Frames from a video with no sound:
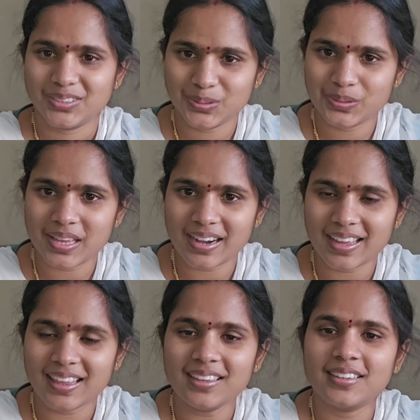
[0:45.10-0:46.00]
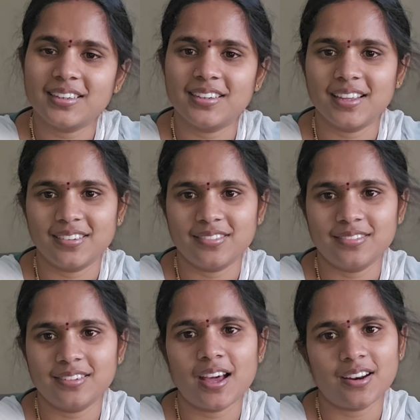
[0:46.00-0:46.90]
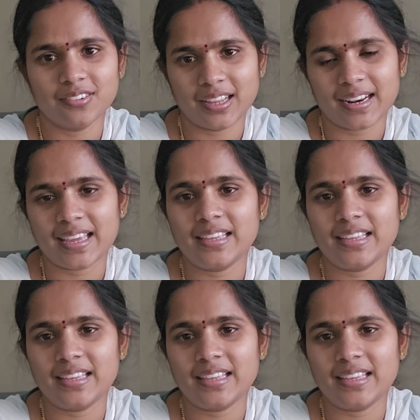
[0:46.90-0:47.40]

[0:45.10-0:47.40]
చూసారు కదా నేను నాలుగున్నర